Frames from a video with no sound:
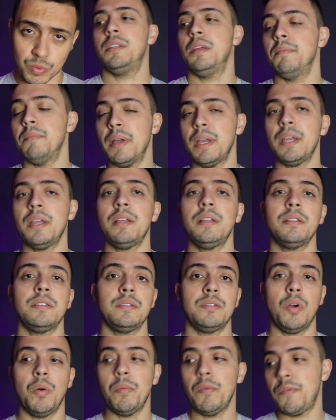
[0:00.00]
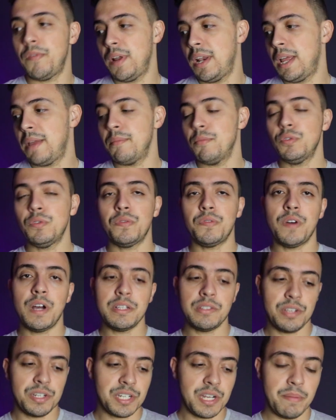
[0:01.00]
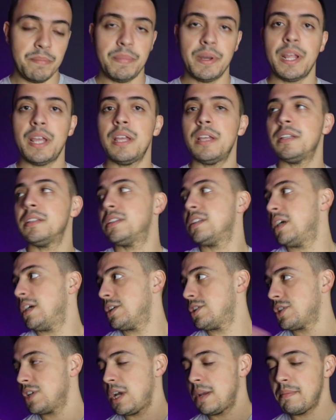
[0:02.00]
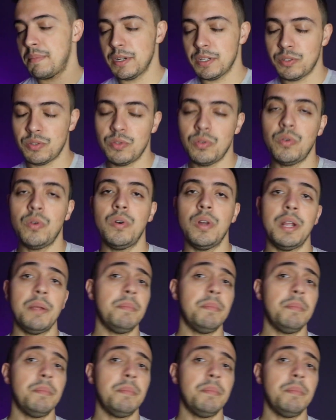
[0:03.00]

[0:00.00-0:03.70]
Também, como eu falei, muito fácil achar prensa, achar impressora.